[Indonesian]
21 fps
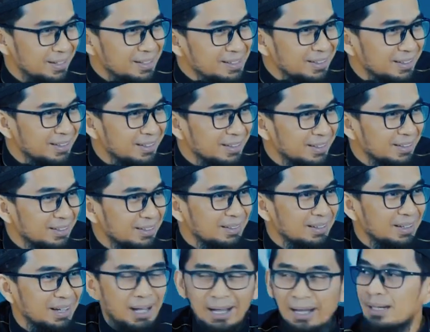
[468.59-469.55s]
Itu ya.
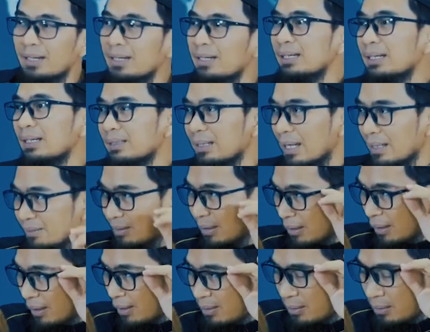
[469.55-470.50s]
Ah. Nah,
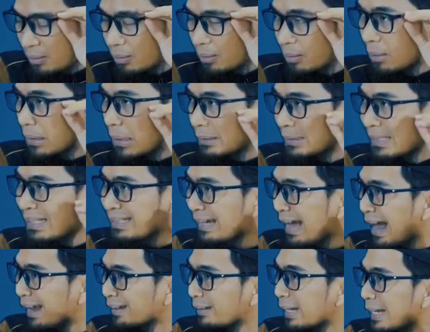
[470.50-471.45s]
sekarang
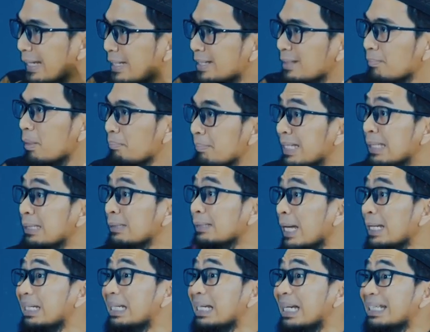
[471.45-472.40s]
ketika Anda ingin
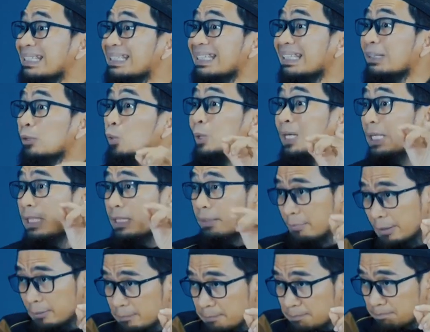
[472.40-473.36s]
meminta dengan satu
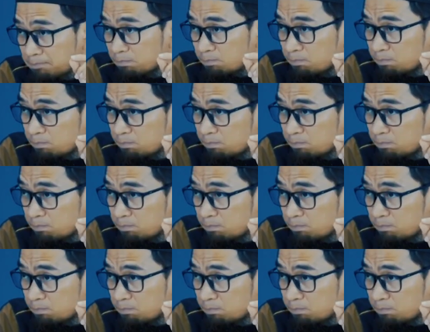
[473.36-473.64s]
kalimat